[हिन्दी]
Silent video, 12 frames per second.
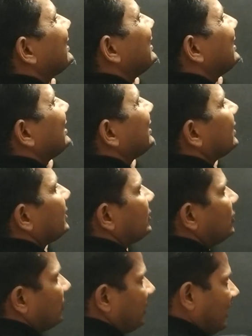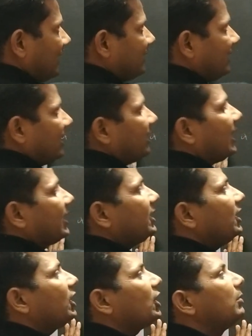सी जो के सी है दैट
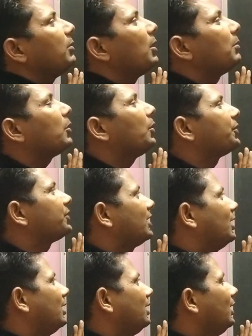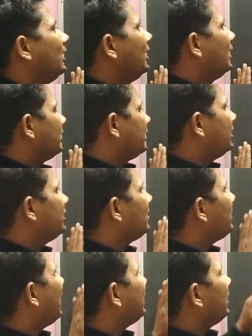इज इक्विलिब्रियम कॉन्स्टेंट
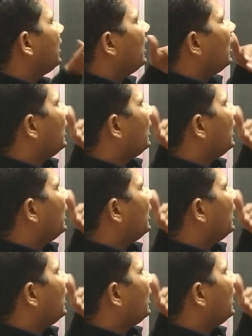क्लियर बात